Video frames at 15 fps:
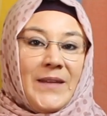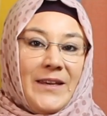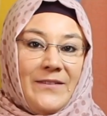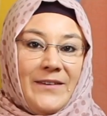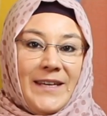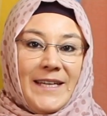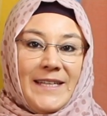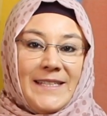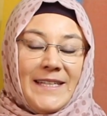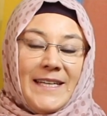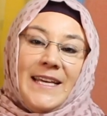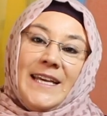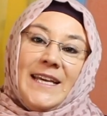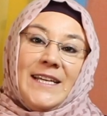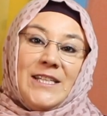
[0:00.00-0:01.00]
Evet,
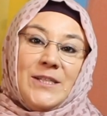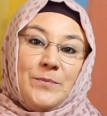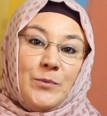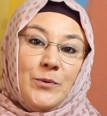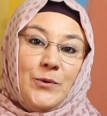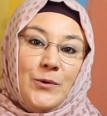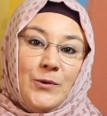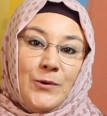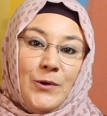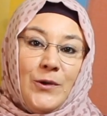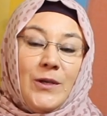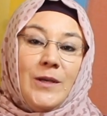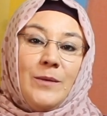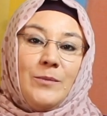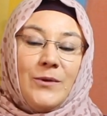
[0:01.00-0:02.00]

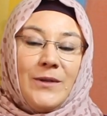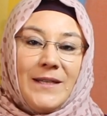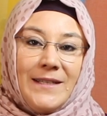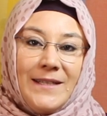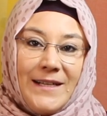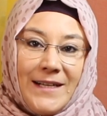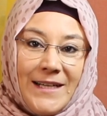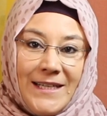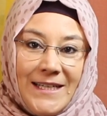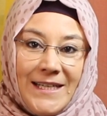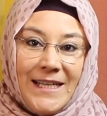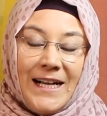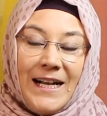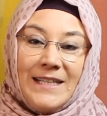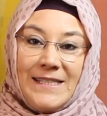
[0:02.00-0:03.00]
bugünlük bu kadar.
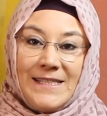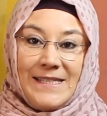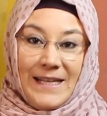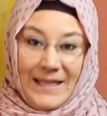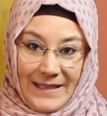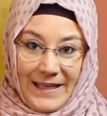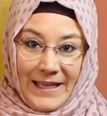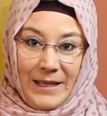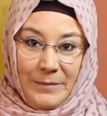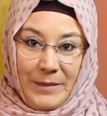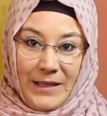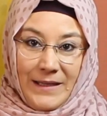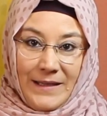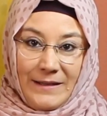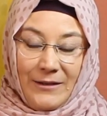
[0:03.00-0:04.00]
Size Allah'a
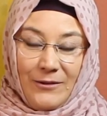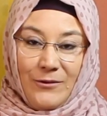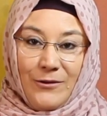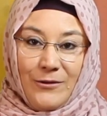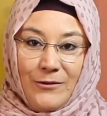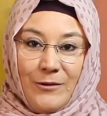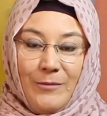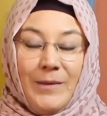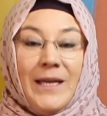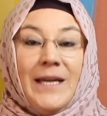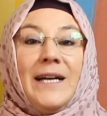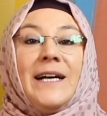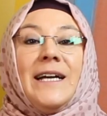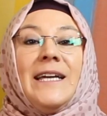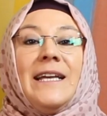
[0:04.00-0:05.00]
emanet ediyorum.
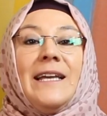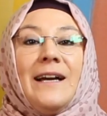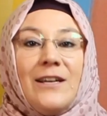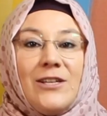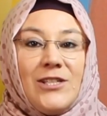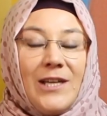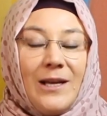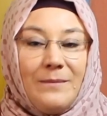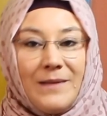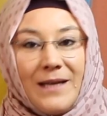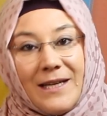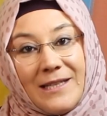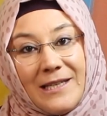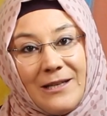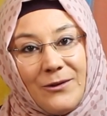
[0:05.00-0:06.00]
Hayırlı
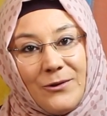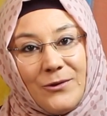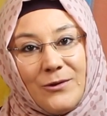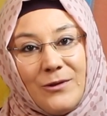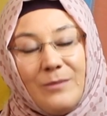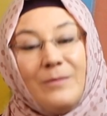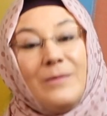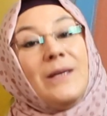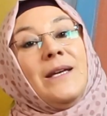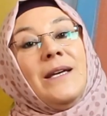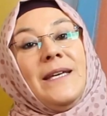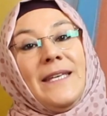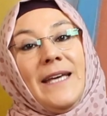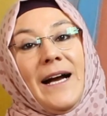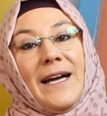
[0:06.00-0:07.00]
akşamlar diliyorum.
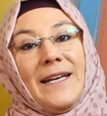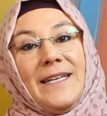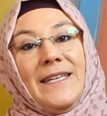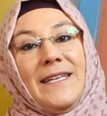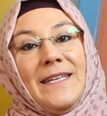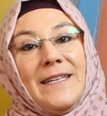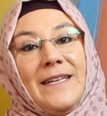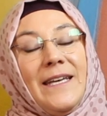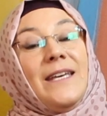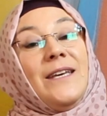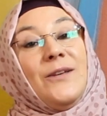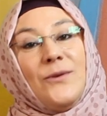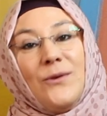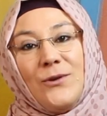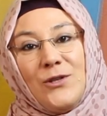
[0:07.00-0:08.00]
Yarın yine
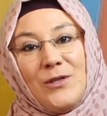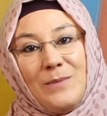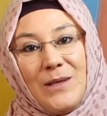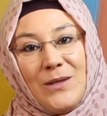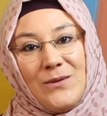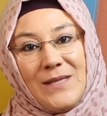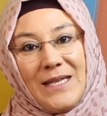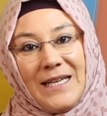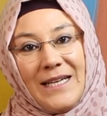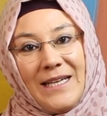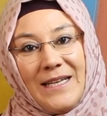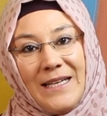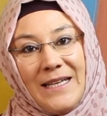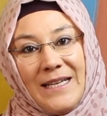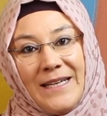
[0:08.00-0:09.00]
görüşmek
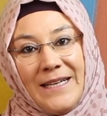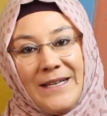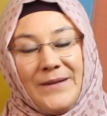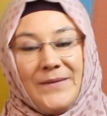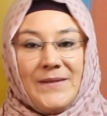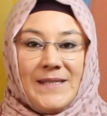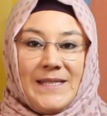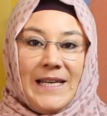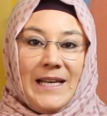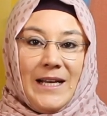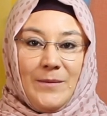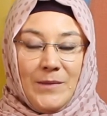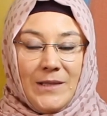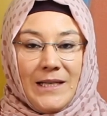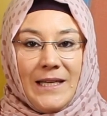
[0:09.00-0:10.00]
üzere.
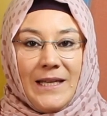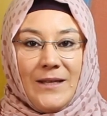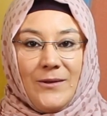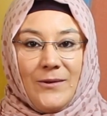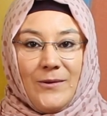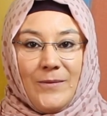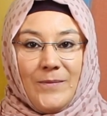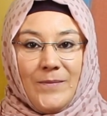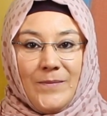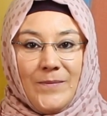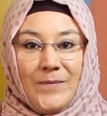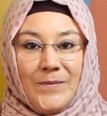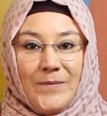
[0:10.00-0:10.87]
Selamun Aleyküm.